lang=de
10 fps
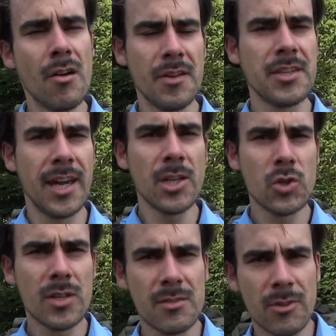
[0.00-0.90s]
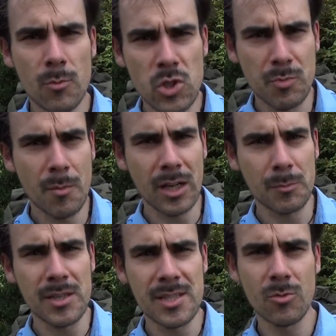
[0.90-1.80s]
Vielleicht kennst du das, wenn du im
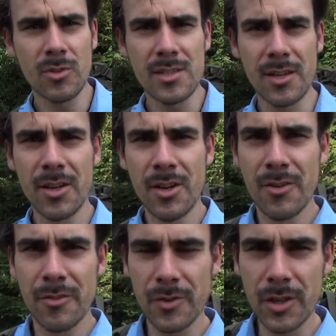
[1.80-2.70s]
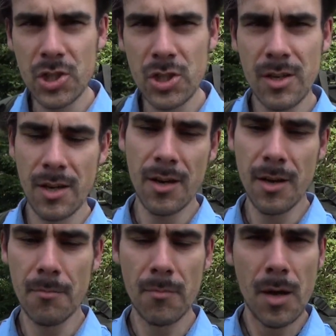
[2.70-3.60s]
Supermarkt bist und diese frischen
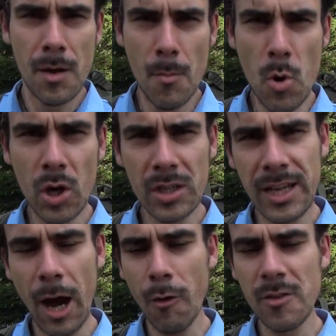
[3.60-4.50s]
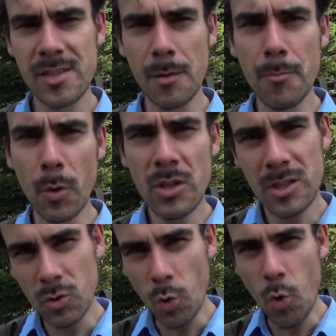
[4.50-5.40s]
ähm, Möhren kaufst am
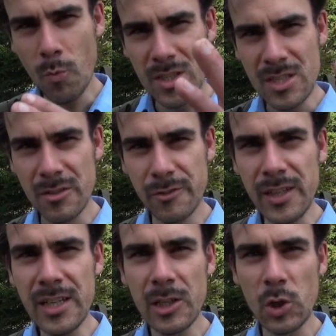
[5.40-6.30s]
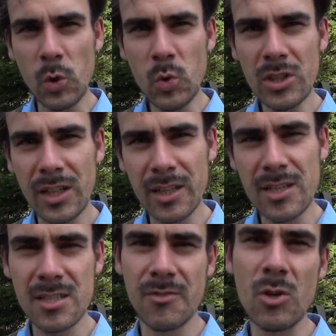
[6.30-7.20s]
Bund und oben dieses viele Grün dran
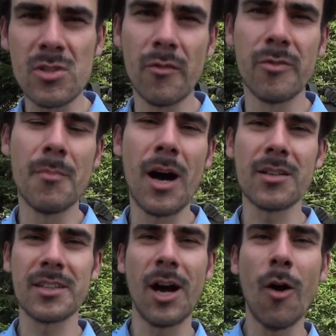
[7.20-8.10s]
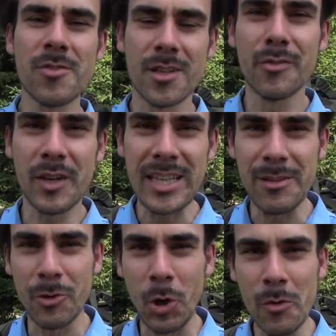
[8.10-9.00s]
ist. Wenn du es auf dem Markt kaufst, dann fragt
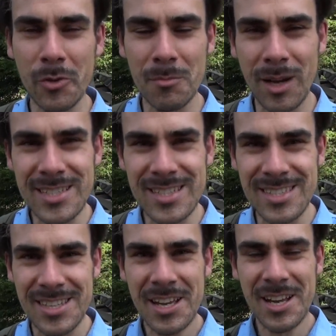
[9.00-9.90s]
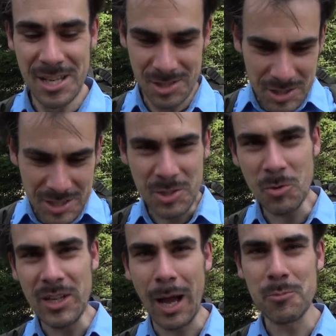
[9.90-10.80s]
die Verkäuferin meistens, soll ich das
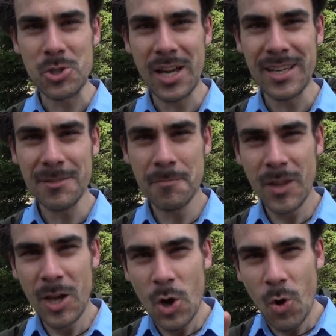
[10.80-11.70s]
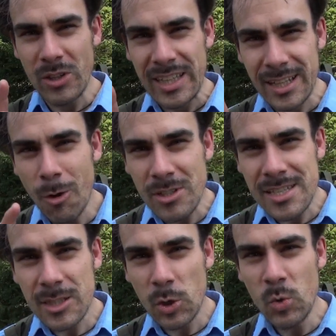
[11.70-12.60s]
Grün abschneiden? Und genau
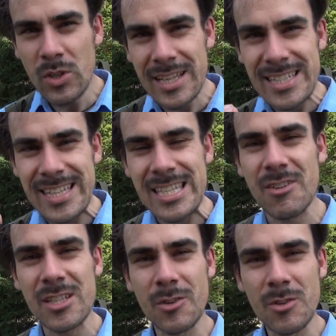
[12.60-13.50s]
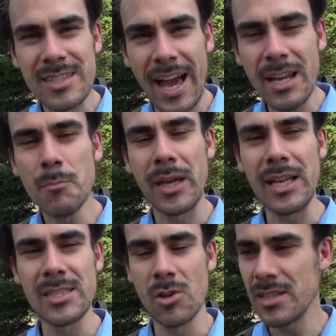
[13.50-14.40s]
das Grün ist das, was wir uns
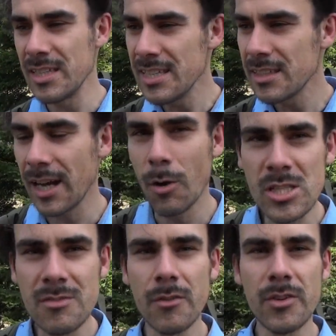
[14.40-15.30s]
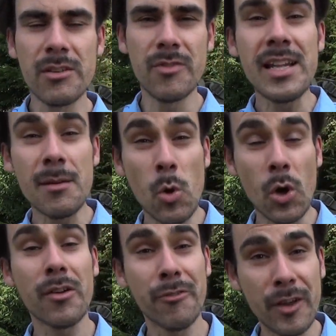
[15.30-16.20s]
einprägen sollten hier draußen, wenn wir die wilde
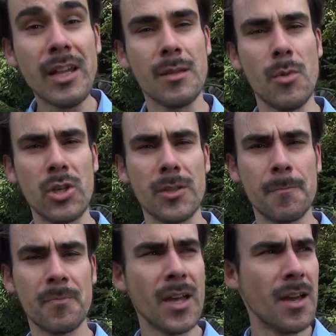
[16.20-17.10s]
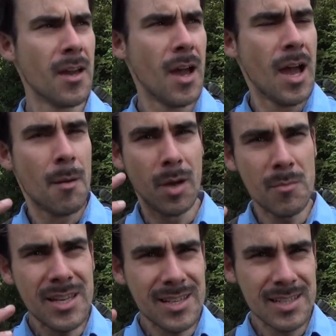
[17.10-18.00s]
Möhre finden möchten. Bei
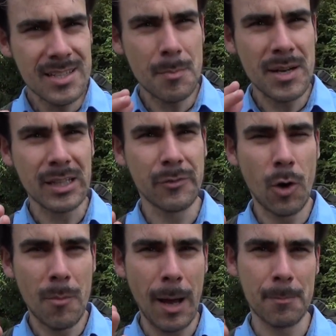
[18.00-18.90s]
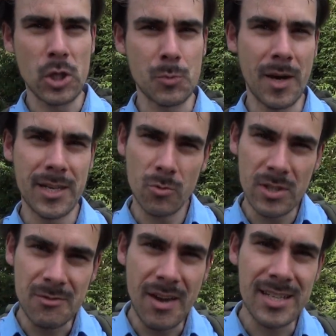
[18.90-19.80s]
mir ist diese Plattform abgespeichert und
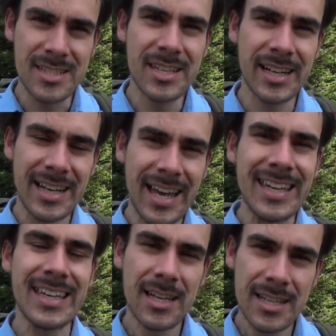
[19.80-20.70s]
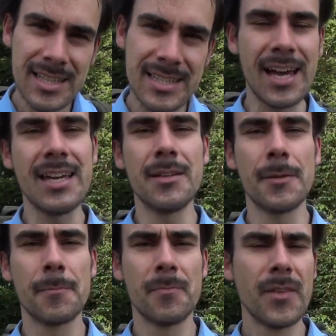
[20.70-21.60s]
ich werde sie dir gleich zeigen.